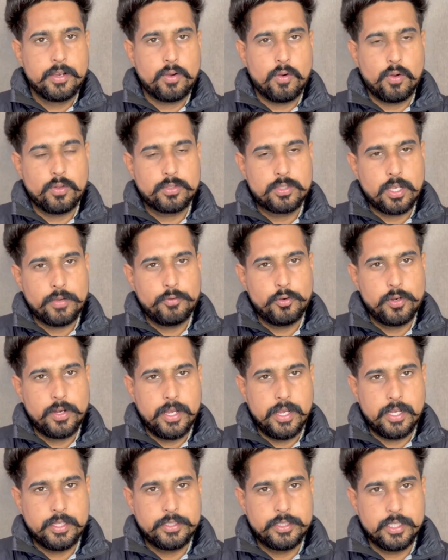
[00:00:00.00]
कौन सा वो
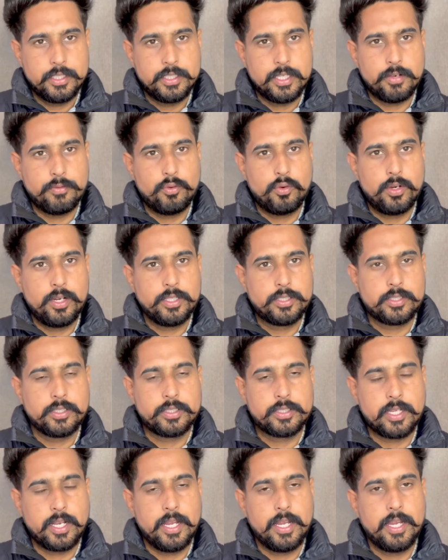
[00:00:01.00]
नया चेंज है वो
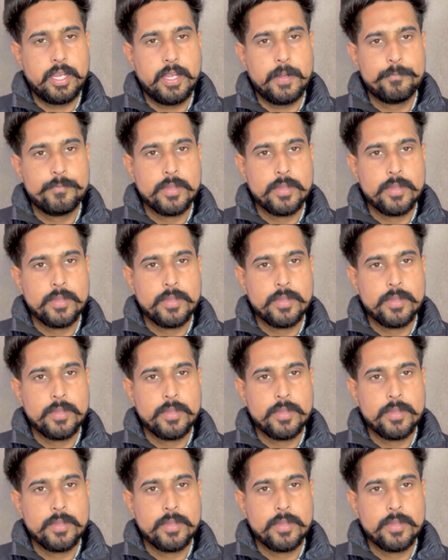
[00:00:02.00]
डिस्कस करेंगे